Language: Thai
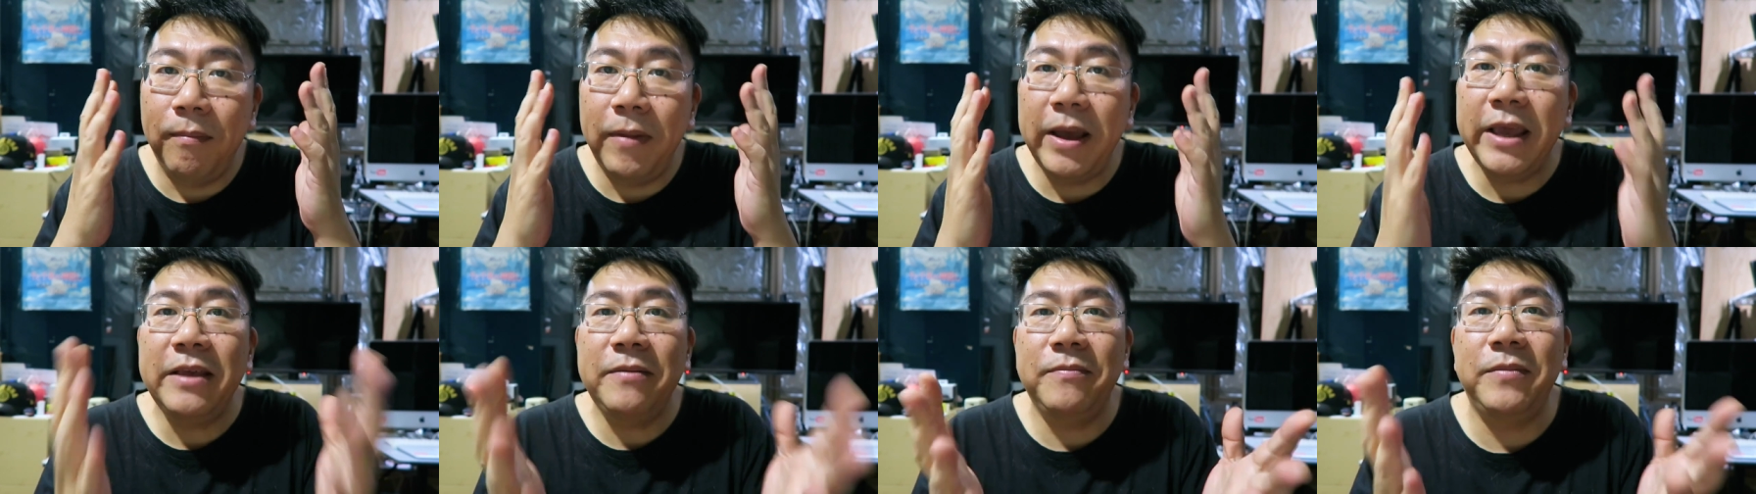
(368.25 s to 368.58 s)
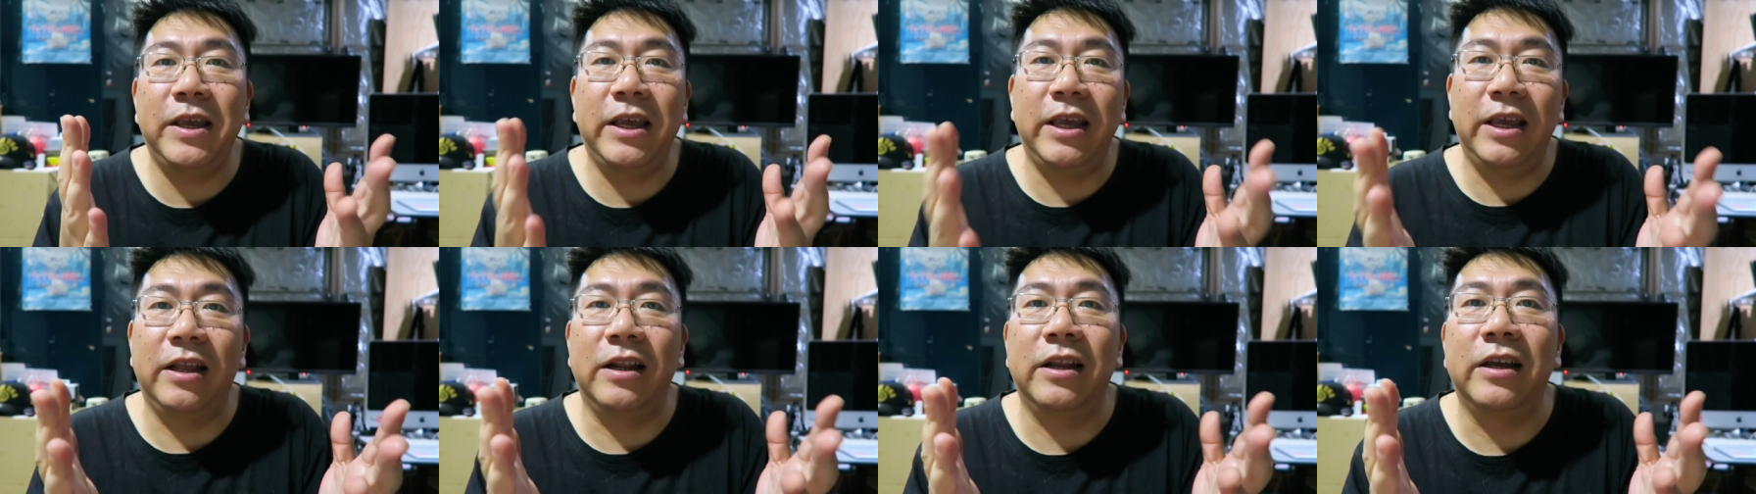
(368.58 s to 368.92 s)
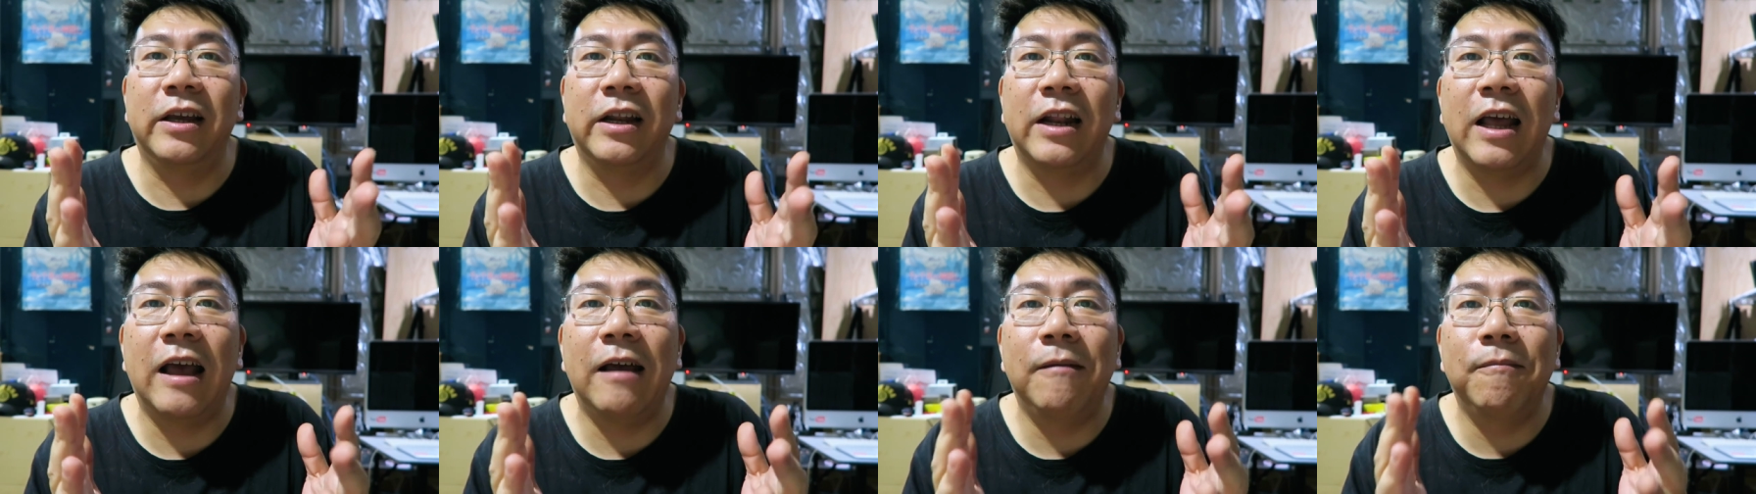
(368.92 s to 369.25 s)
ไม่มีเล
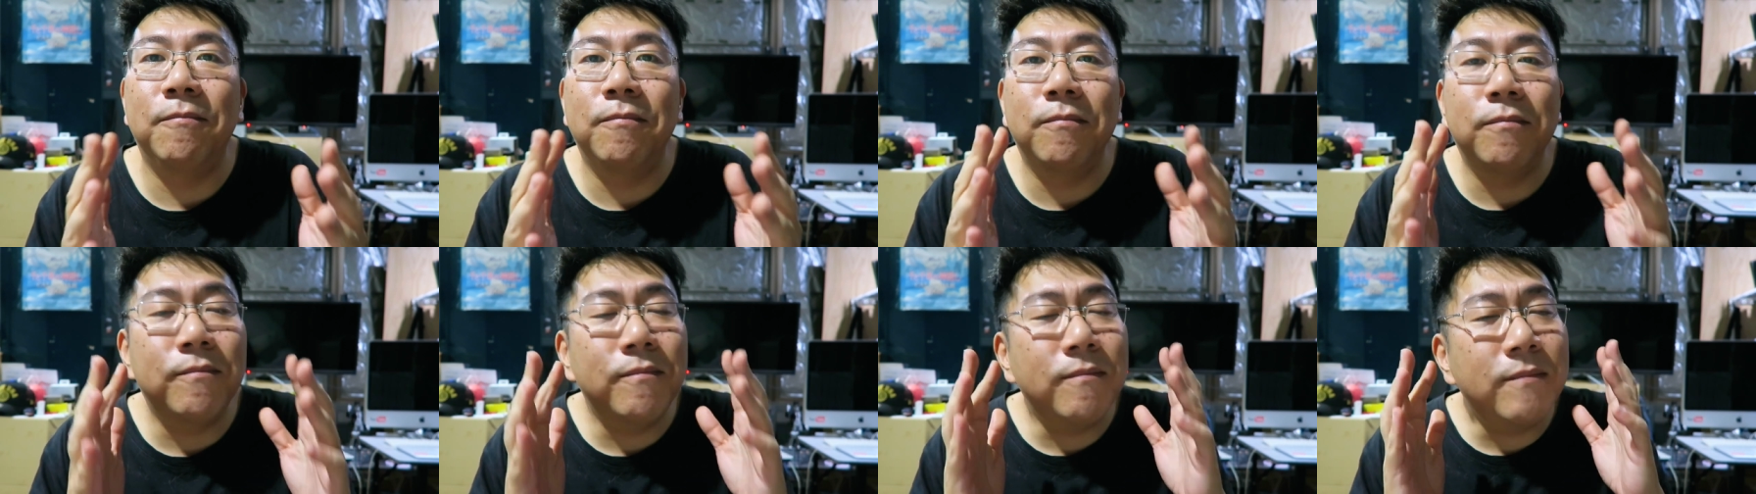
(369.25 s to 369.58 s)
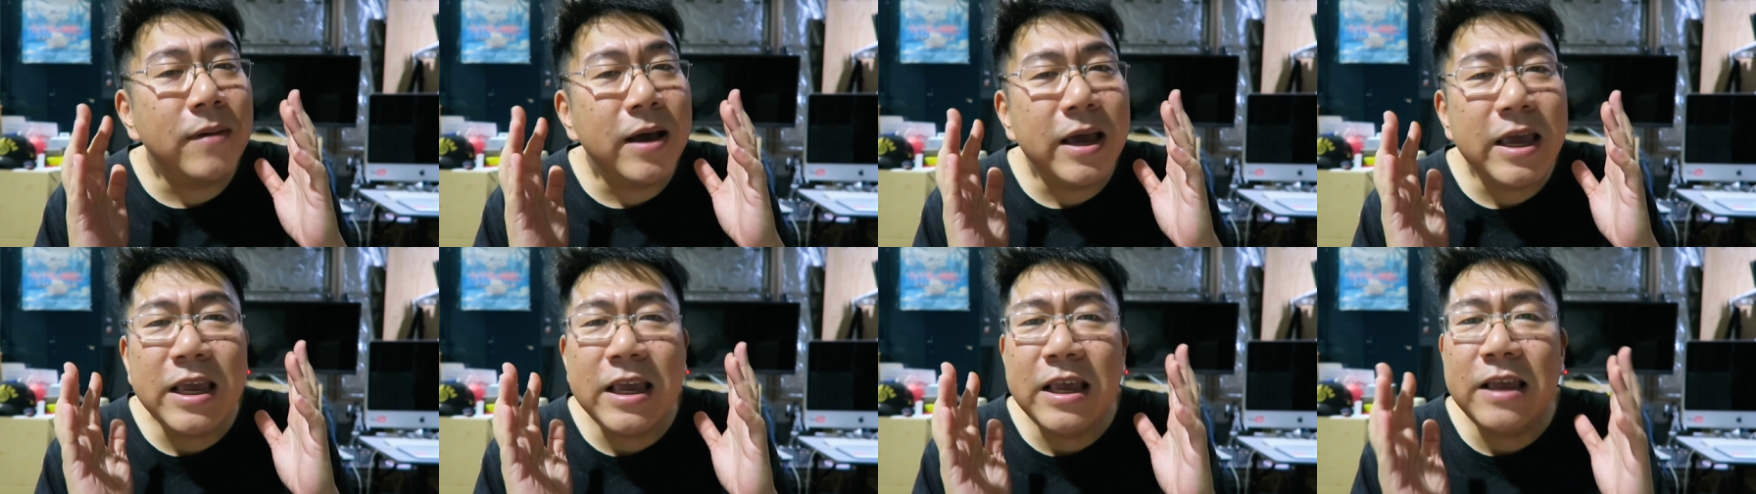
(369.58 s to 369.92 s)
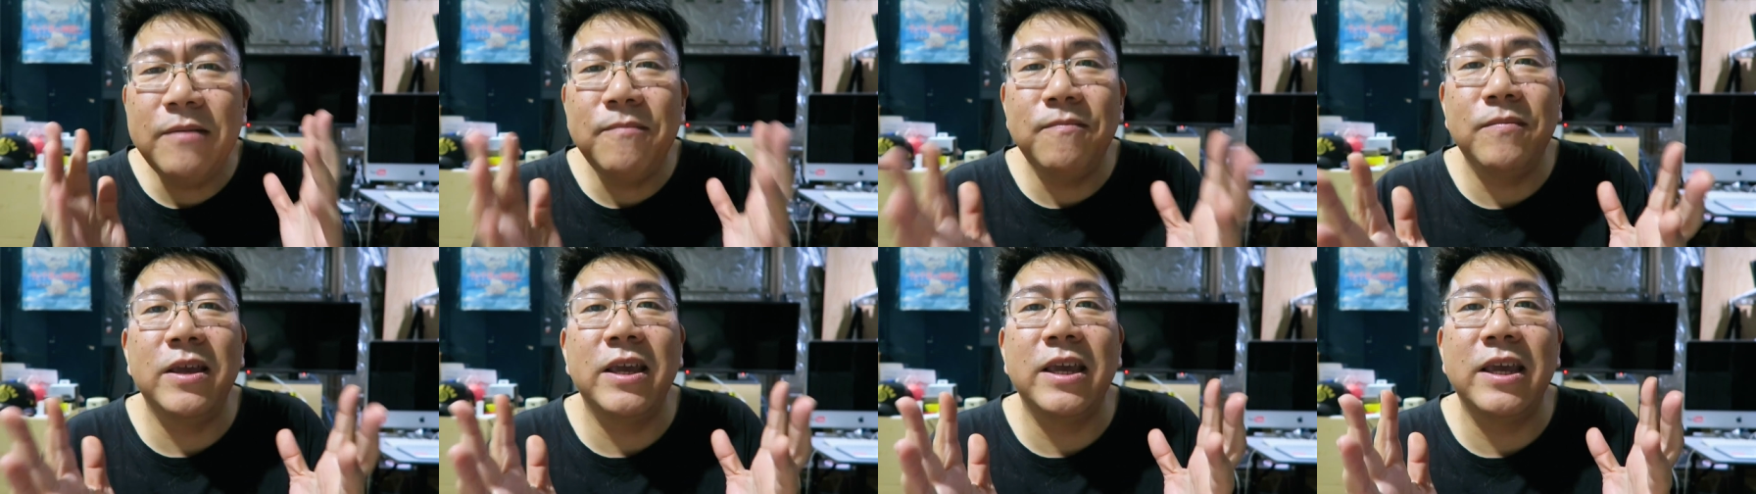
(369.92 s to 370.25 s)
ยนะครับไม่
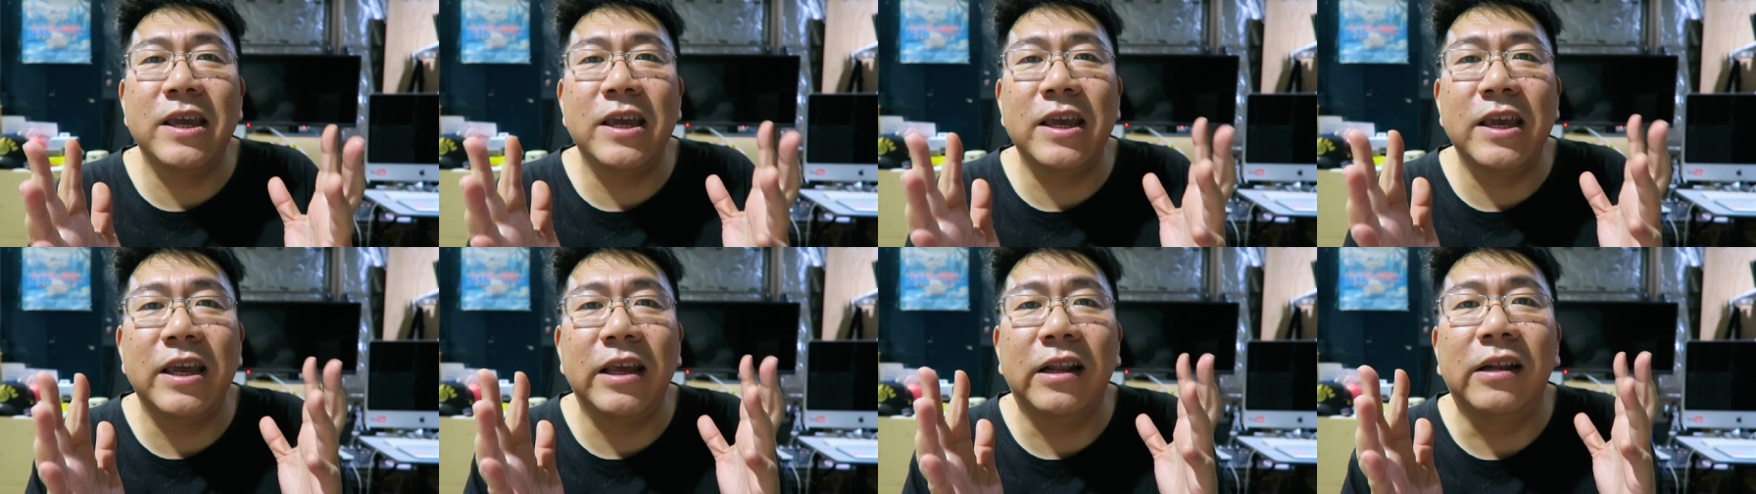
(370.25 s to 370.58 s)
มี